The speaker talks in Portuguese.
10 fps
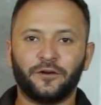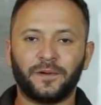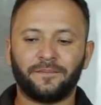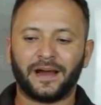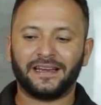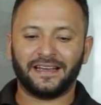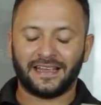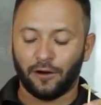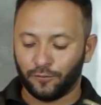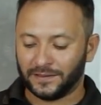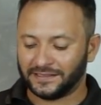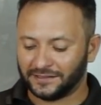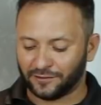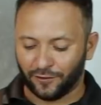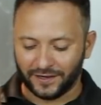Eu preparei aqui algumas
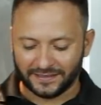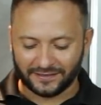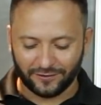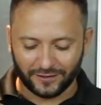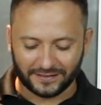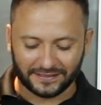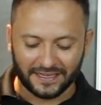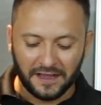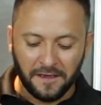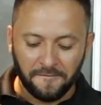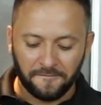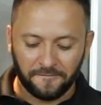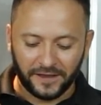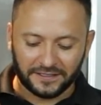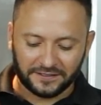escoras nossas
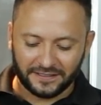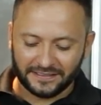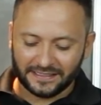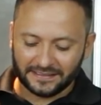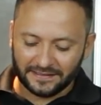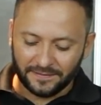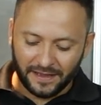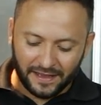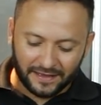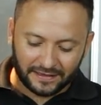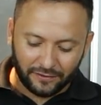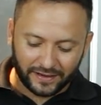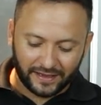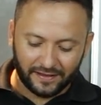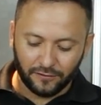fictícias. Então,
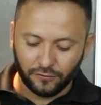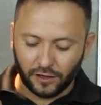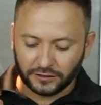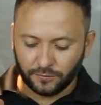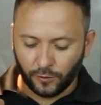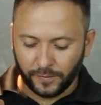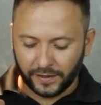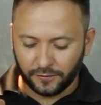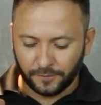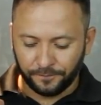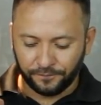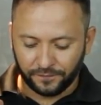aqui no nosso momento